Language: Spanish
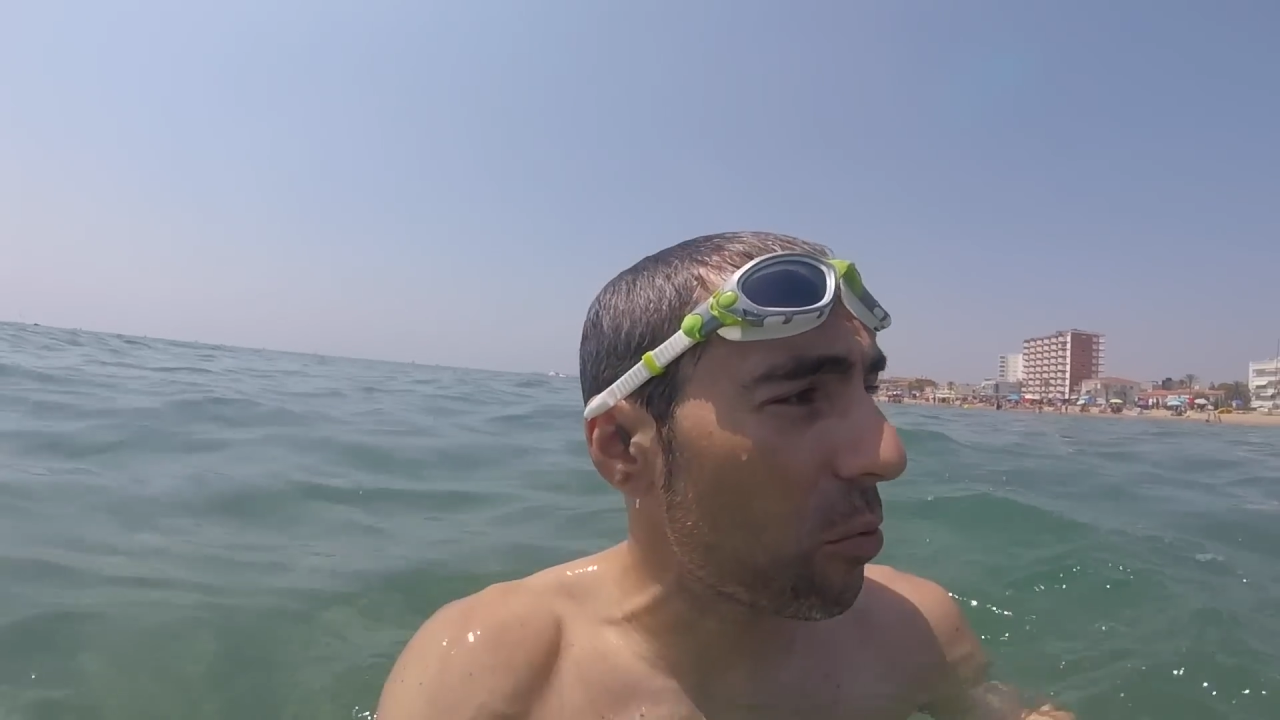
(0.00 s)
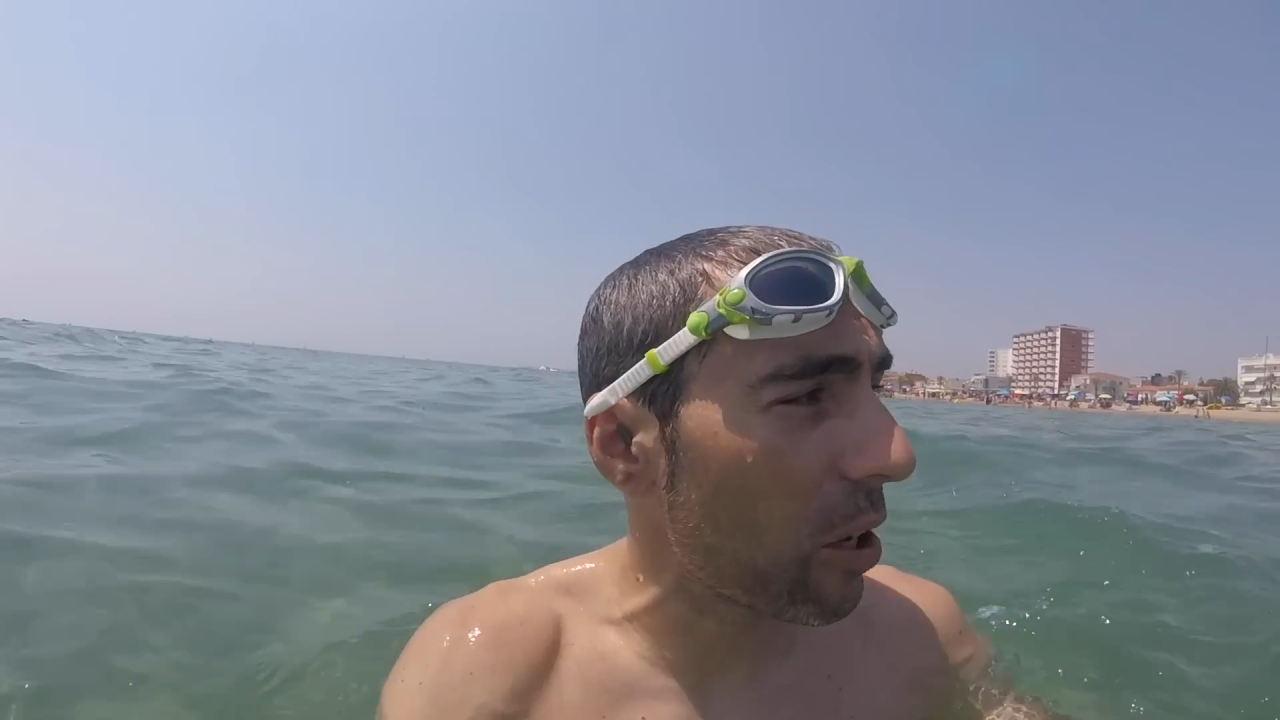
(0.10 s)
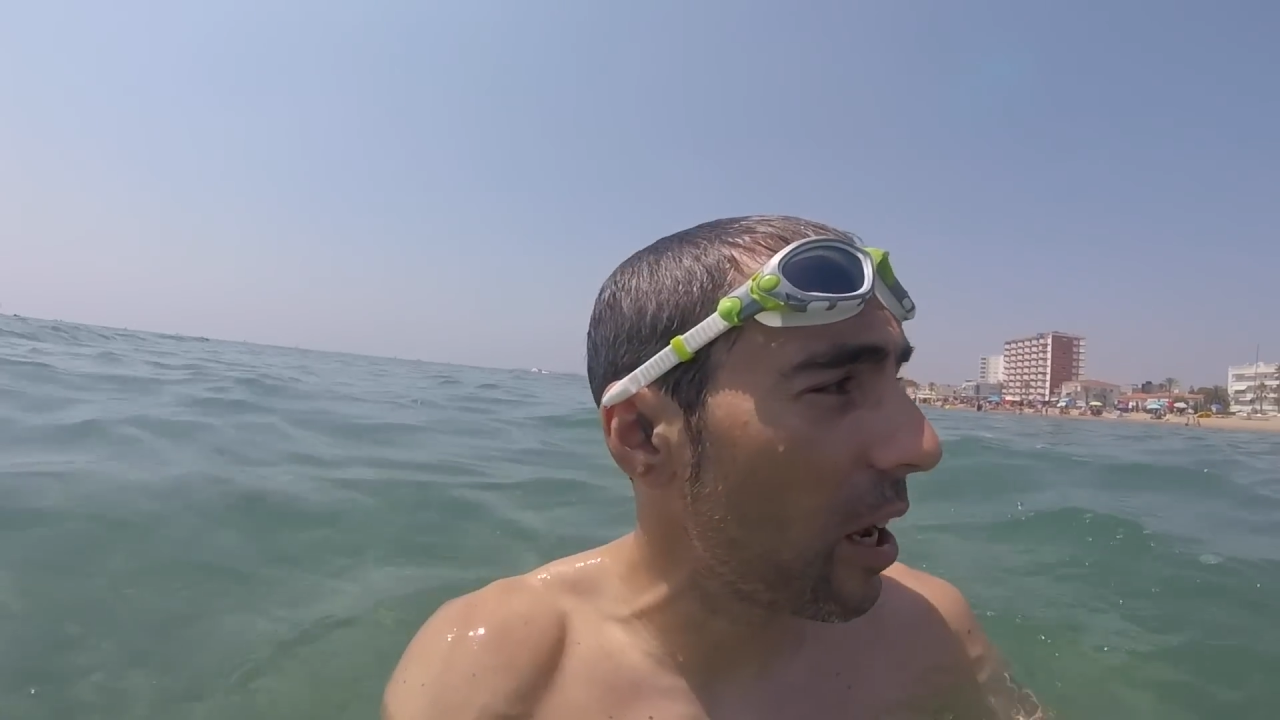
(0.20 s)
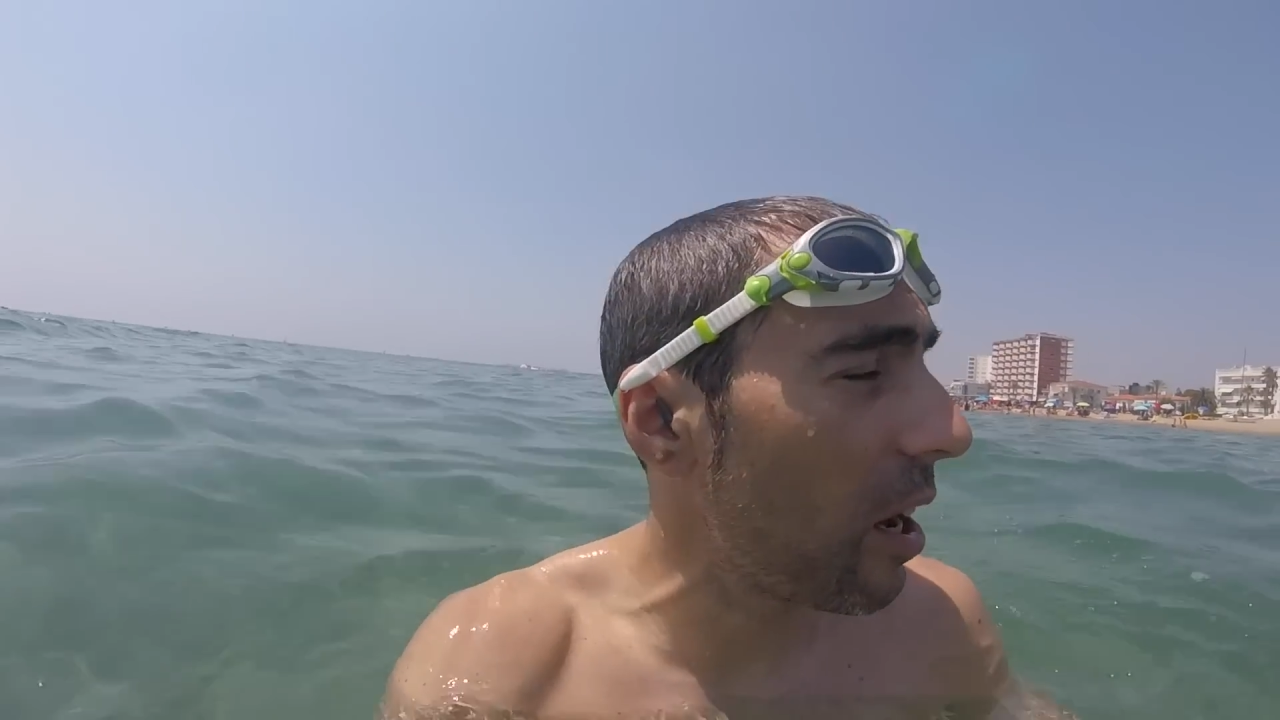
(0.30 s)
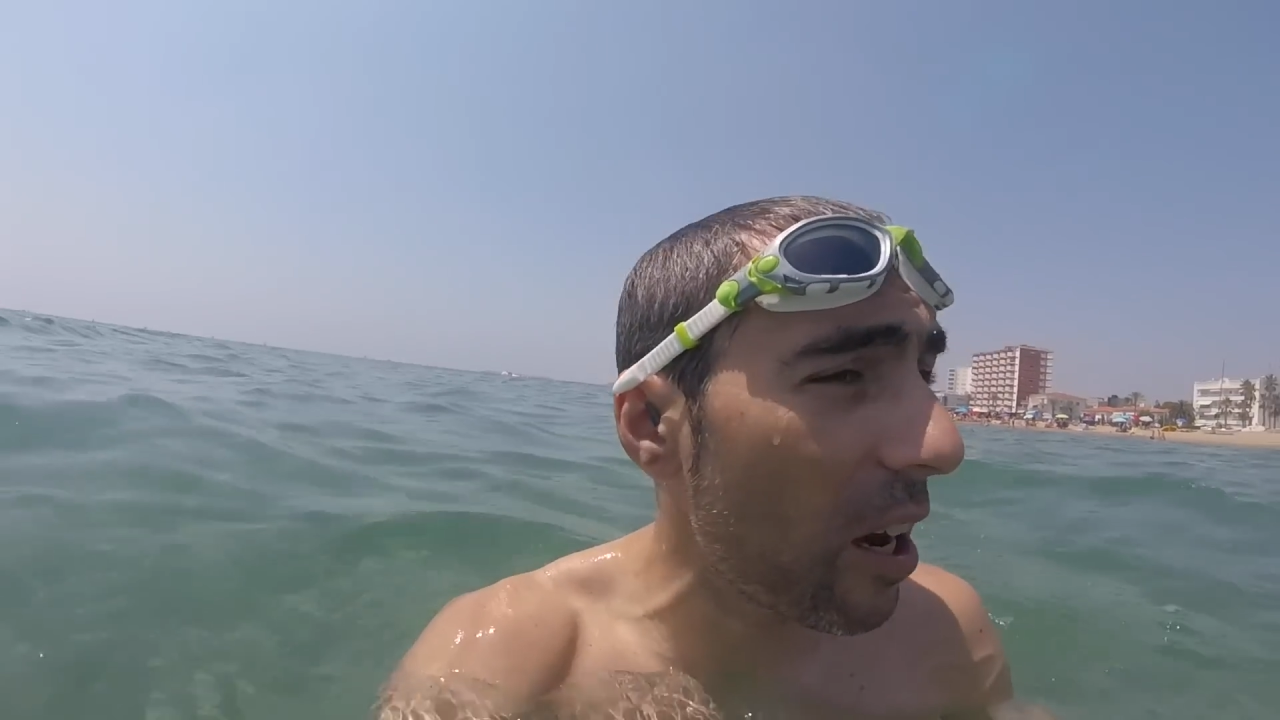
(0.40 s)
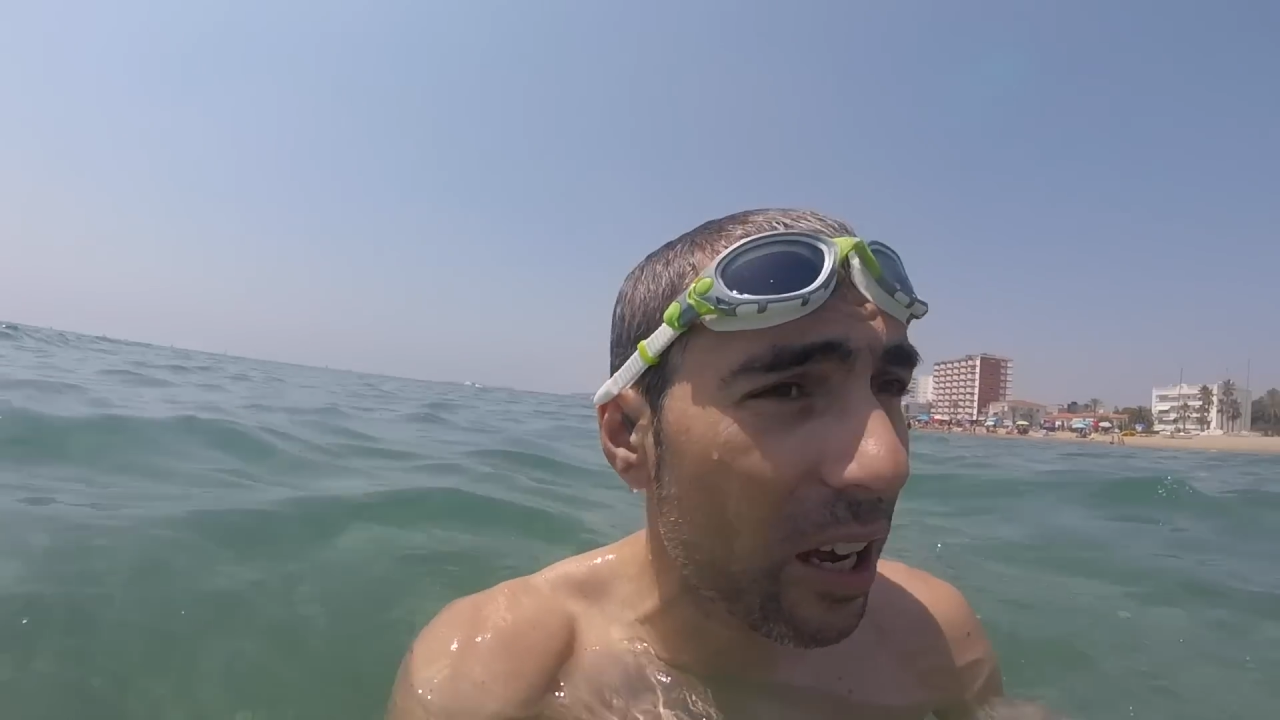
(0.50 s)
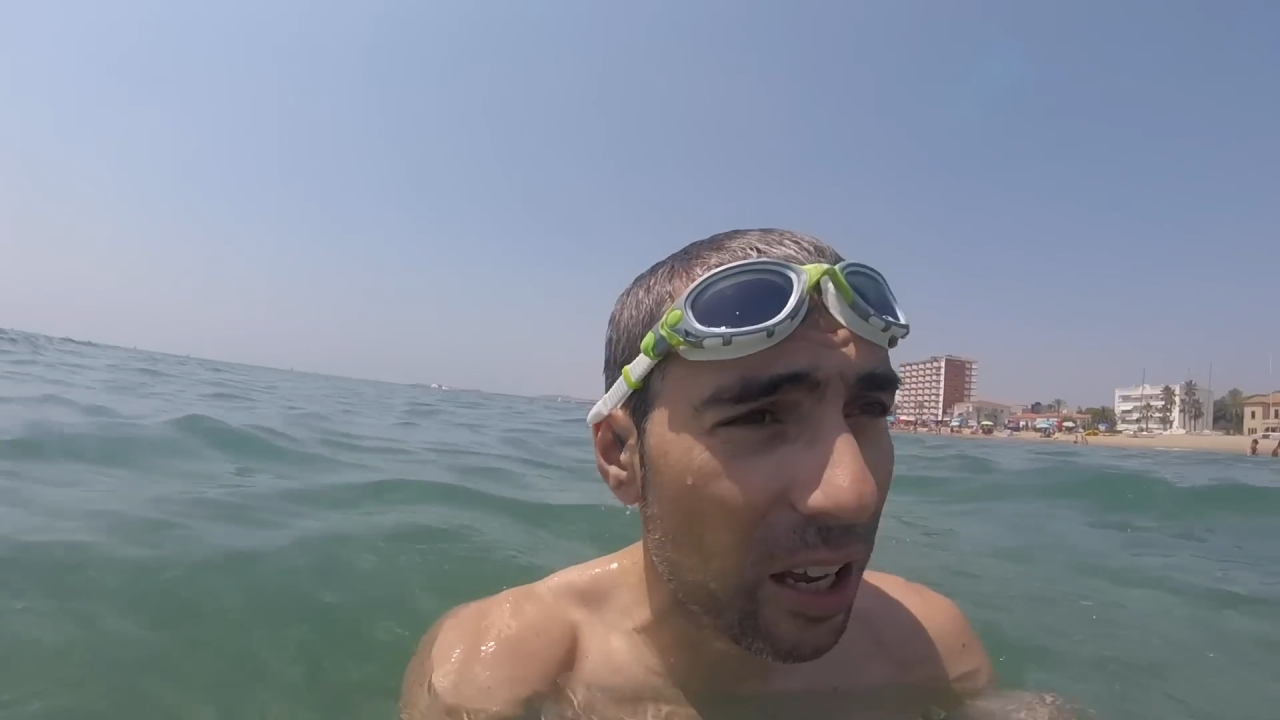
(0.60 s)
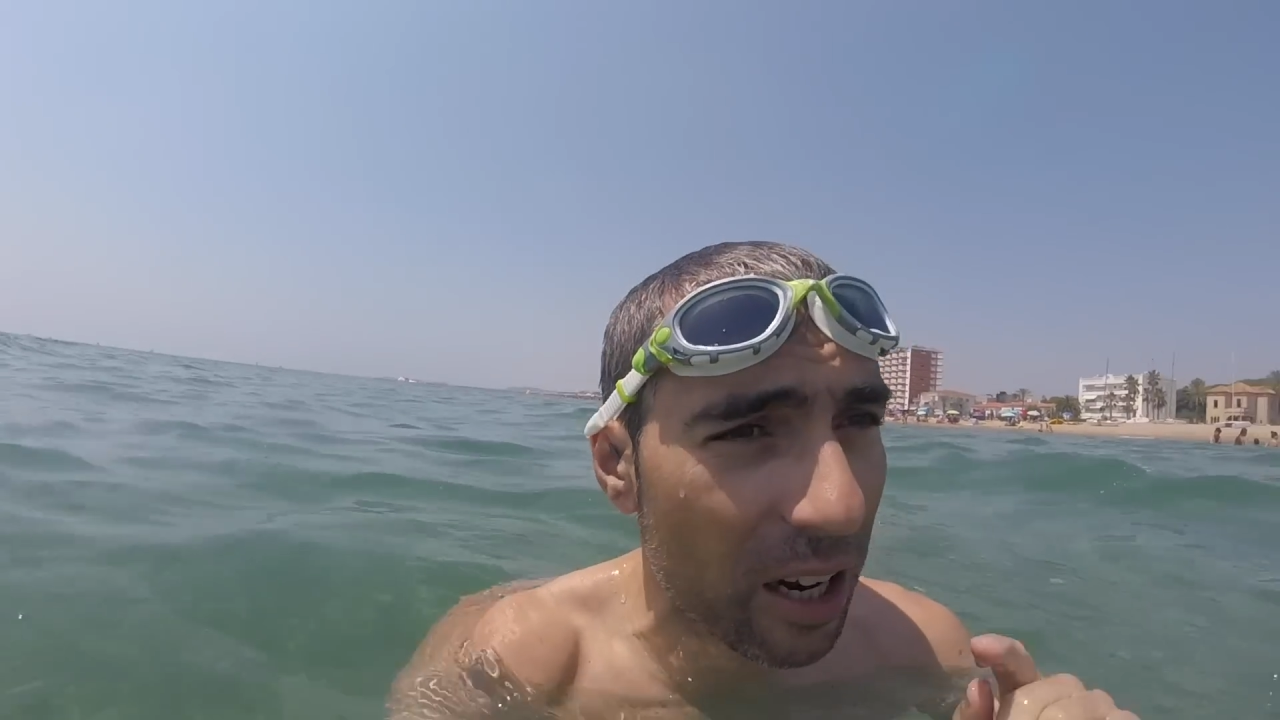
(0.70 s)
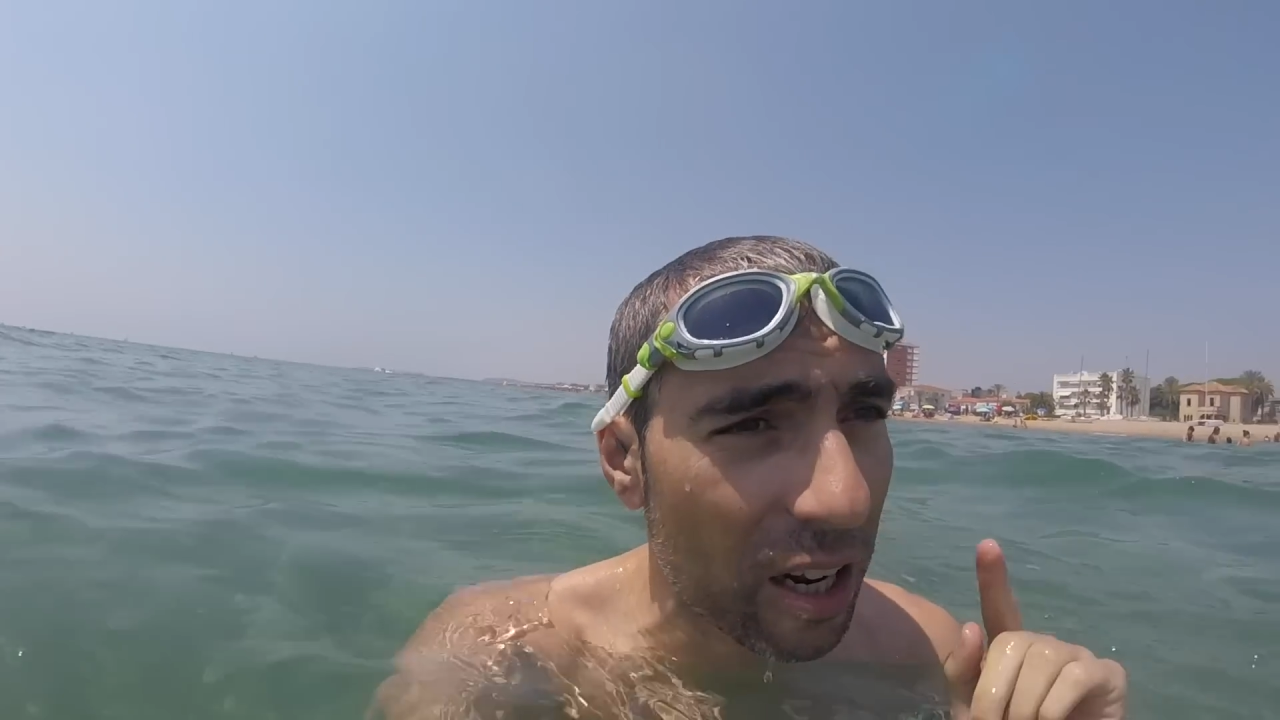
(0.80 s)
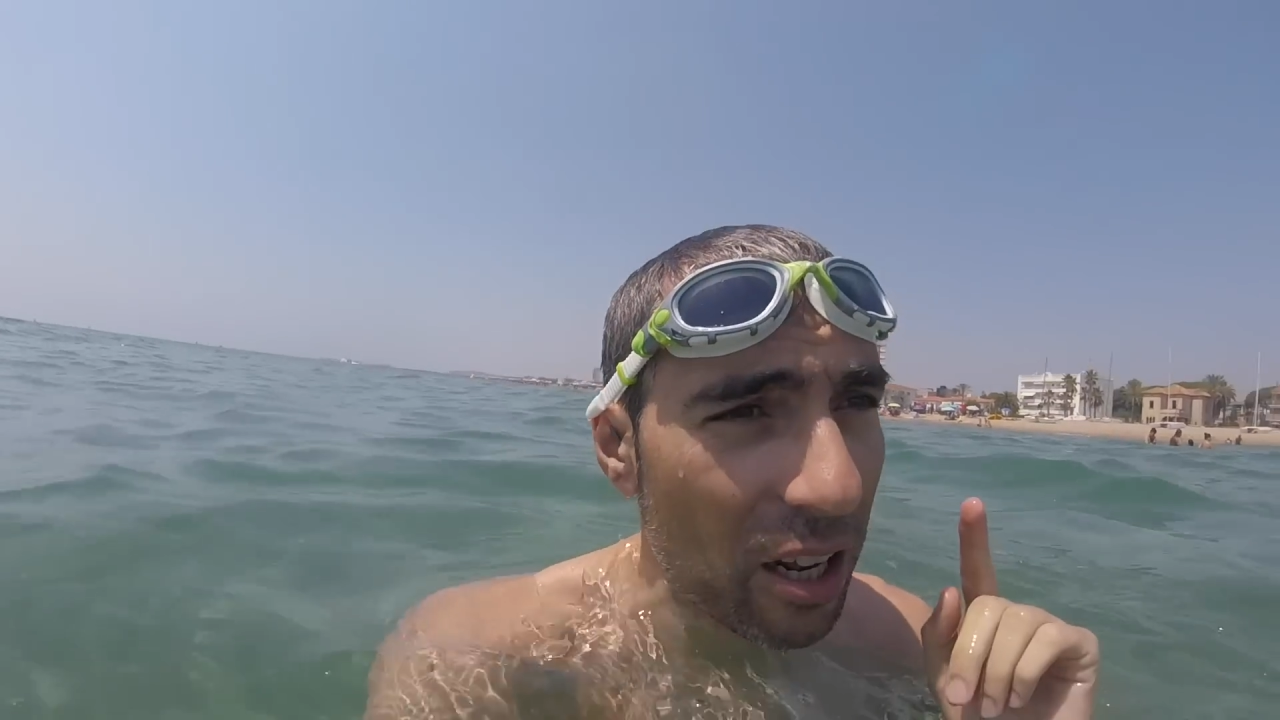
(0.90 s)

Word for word: voy a ir